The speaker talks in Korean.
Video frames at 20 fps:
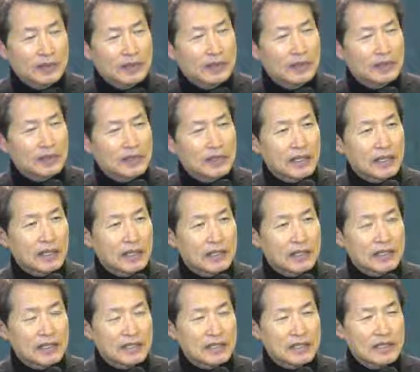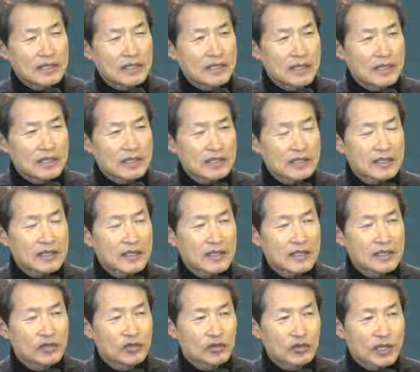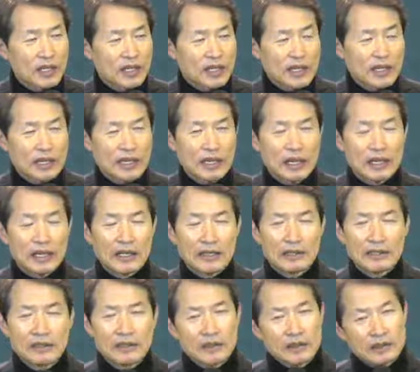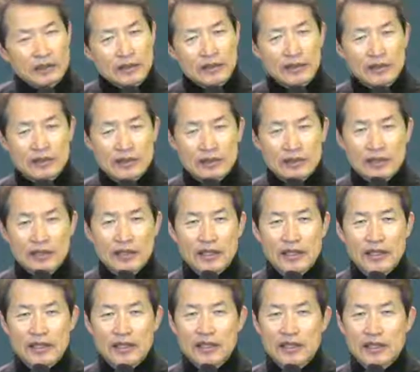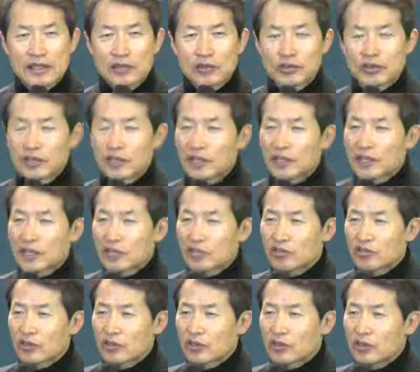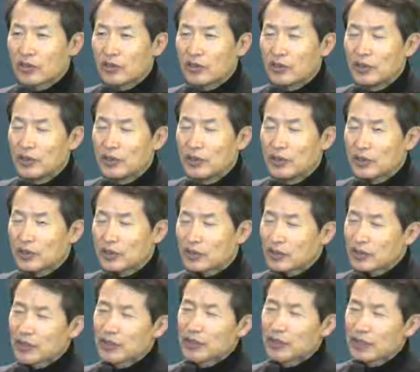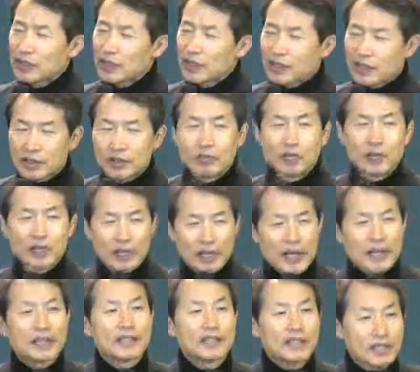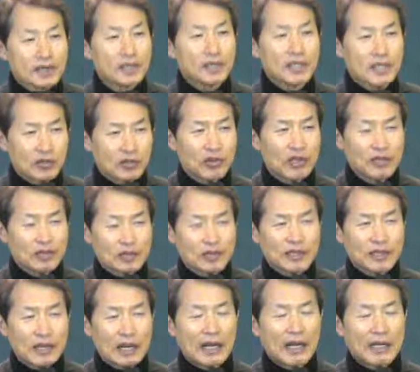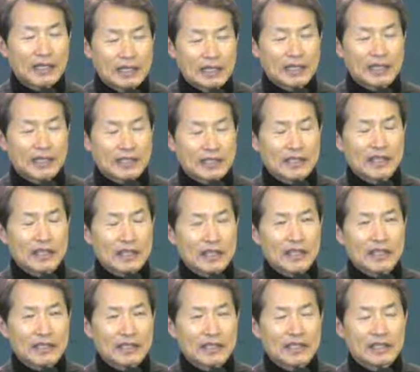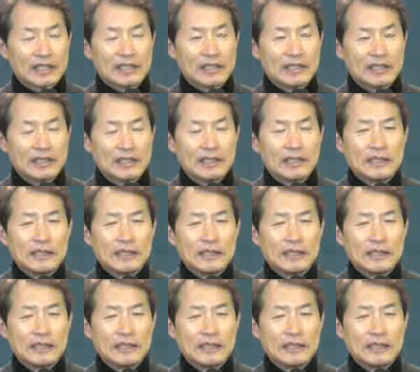근데 제가 가진 신앙 스타일 중에 하나가 이거는 스타일이라고도 얘기할 수 있고 또 성경의 근본 가르침이기도 합니다. 제가 생각하기에는